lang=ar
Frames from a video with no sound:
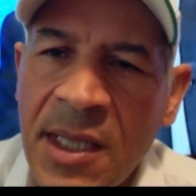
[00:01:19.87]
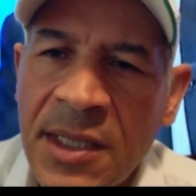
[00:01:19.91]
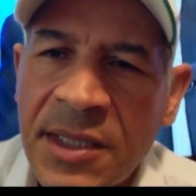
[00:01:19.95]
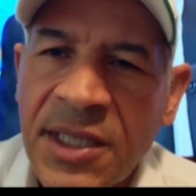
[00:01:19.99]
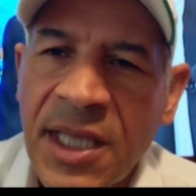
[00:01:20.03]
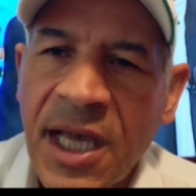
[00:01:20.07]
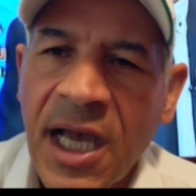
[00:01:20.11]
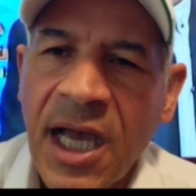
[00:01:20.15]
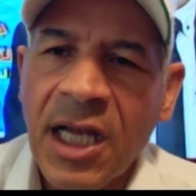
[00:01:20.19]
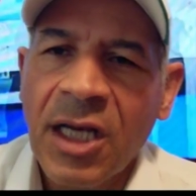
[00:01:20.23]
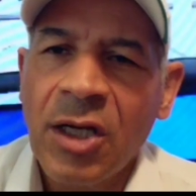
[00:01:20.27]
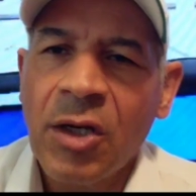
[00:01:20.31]

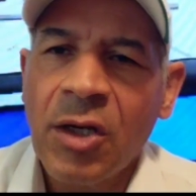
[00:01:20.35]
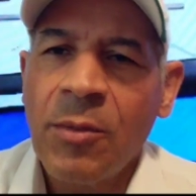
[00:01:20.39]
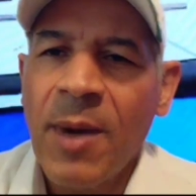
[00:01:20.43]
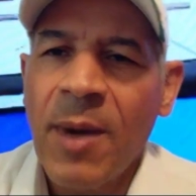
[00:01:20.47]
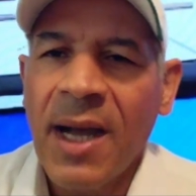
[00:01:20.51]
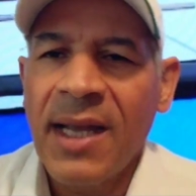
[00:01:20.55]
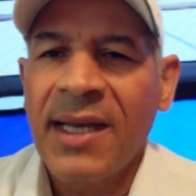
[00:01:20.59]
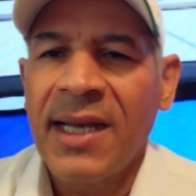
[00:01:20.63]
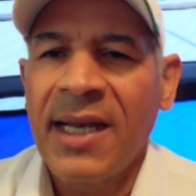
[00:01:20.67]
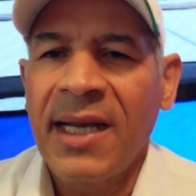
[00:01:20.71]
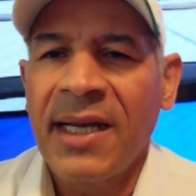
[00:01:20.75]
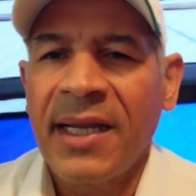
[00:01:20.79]
تغلب
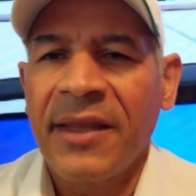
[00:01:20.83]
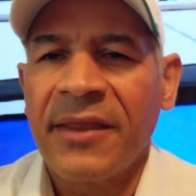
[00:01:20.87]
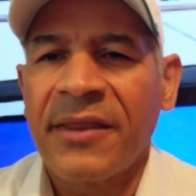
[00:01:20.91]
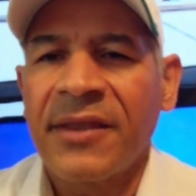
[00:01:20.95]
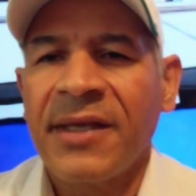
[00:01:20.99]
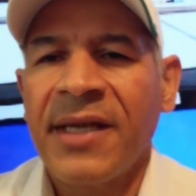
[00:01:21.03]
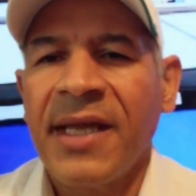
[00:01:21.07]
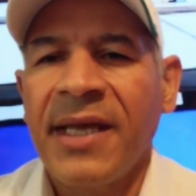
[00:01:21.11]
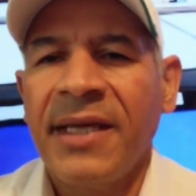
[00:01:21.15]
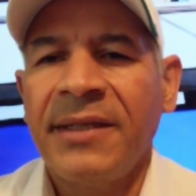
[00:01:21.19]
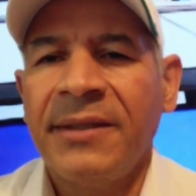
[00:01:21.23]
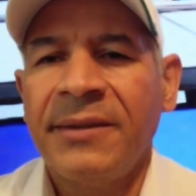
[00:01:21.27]
على
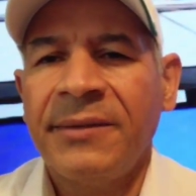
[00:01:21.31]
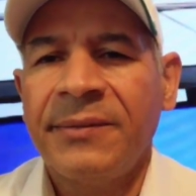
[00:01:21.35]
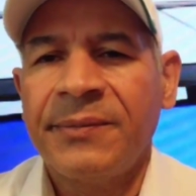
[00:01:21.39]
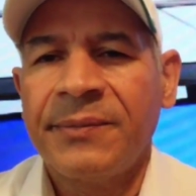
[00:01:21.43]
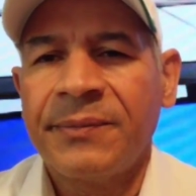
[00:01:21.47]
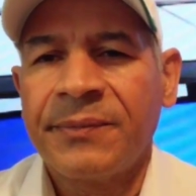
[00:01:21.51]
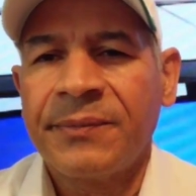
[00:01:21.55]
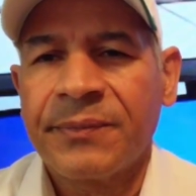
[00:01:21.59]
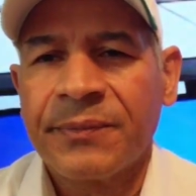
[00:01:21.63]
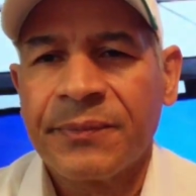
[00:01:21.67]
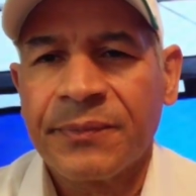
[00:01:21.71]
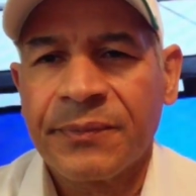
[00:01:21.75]
الاثنين
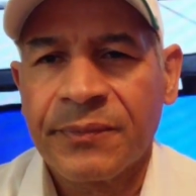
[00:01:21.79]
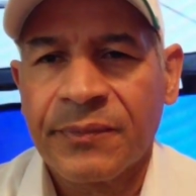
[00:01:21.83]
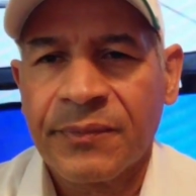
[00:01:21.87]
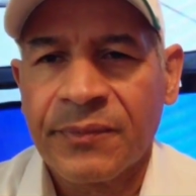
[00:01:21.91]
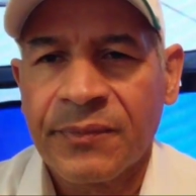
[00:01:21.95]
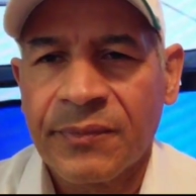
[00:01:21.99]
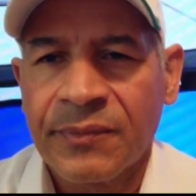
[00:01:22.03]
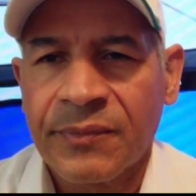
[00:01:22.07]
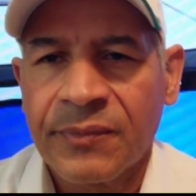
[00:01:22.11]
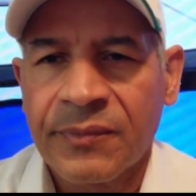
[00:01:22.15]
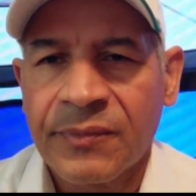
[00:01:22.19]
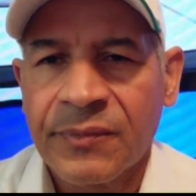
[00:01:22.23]

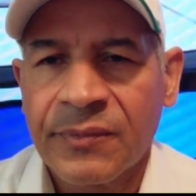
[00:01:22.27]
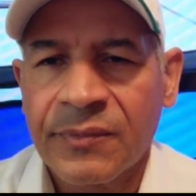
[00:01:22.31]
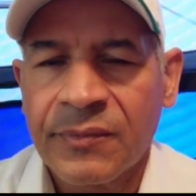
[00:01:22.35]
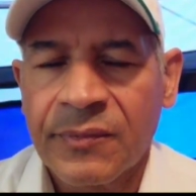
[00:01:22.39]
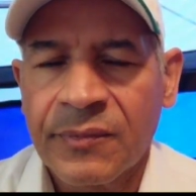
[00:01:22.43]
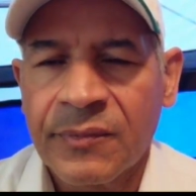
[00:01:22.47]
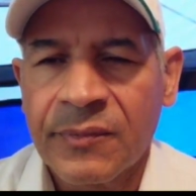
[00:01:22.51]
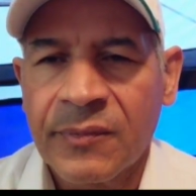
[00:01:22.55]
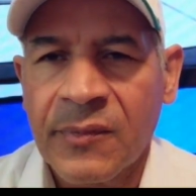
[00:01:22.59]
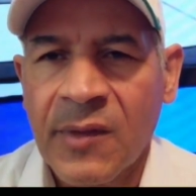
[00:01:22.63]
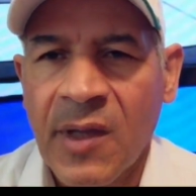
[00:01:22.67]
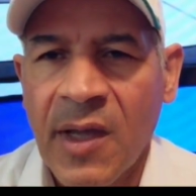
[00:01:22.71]

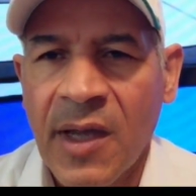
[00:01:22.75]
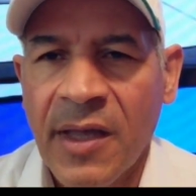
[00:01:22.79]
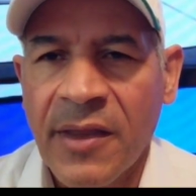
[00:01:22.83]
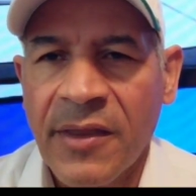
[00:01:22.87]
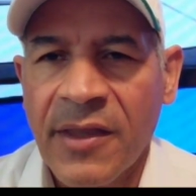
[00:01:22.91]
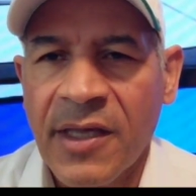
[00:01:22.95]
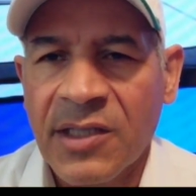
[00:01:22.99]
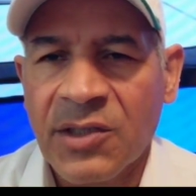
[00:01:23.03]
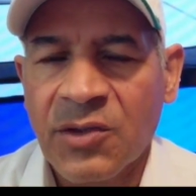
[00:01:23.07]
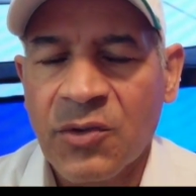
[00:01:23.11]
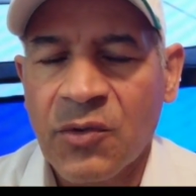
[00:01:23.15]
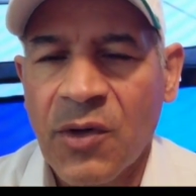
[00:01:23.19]

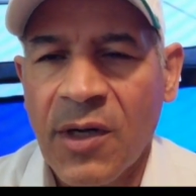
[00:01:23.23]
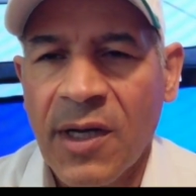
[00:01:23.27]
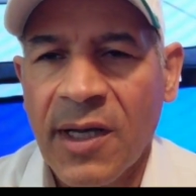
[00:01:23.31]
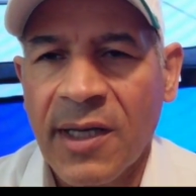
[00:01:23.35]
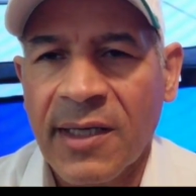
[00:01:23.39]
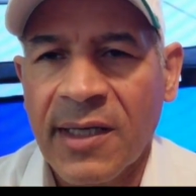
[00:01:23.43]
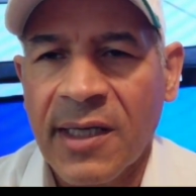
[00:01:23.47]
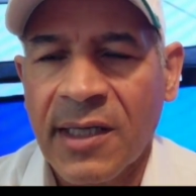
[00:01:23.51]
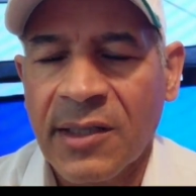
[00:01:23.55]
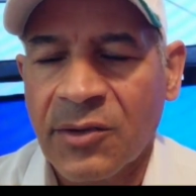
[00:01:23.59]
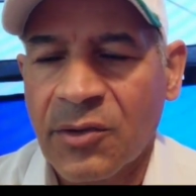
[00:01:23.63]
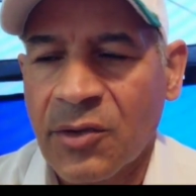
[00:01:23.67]
هذا سؤال
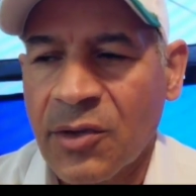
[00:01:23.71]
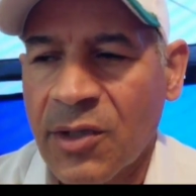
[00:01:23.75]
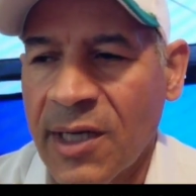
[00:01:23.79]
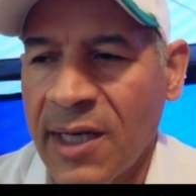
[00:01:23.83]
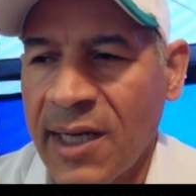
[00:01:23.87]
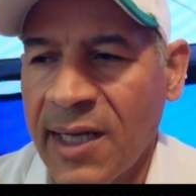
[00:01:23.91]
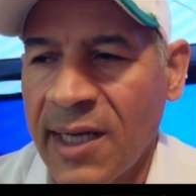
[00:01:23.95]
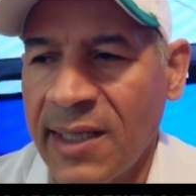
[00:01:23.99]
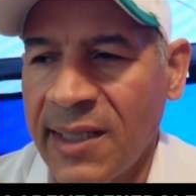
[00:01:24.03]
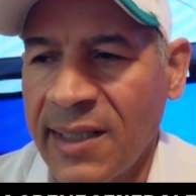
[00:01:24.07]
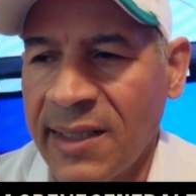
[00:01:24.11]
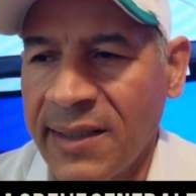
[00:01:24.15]
كان طرح
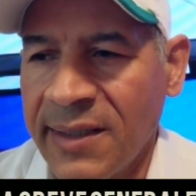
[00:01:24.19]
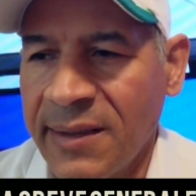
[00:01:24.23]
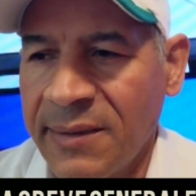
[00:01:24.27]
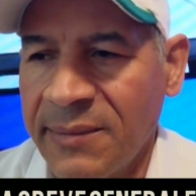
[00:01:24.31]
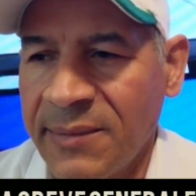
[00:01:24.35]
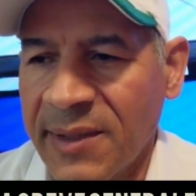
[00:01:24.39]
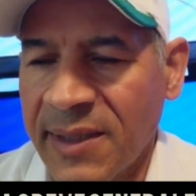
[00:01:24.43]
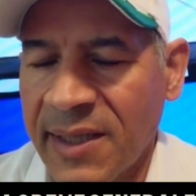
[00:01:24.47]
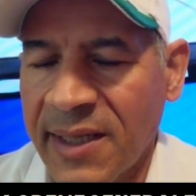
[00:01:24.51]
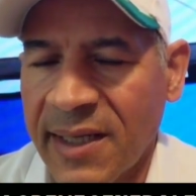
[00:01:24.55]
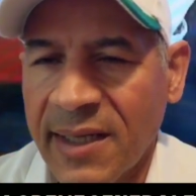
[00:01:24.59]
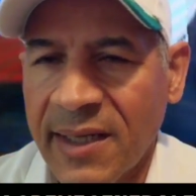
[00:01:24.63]
علي
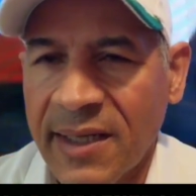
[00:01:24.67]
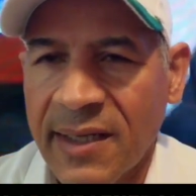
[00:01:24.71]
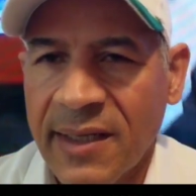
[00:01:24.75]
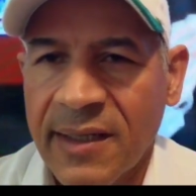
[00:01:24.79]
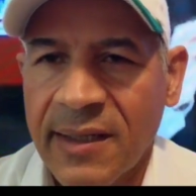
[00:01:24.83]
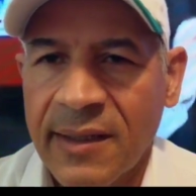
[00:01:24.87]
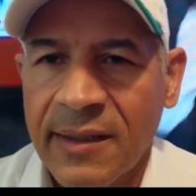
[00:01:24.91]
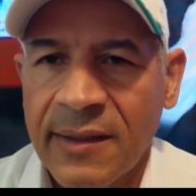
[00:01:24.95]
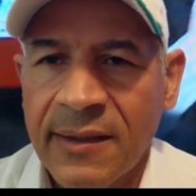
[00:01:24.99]
من أخ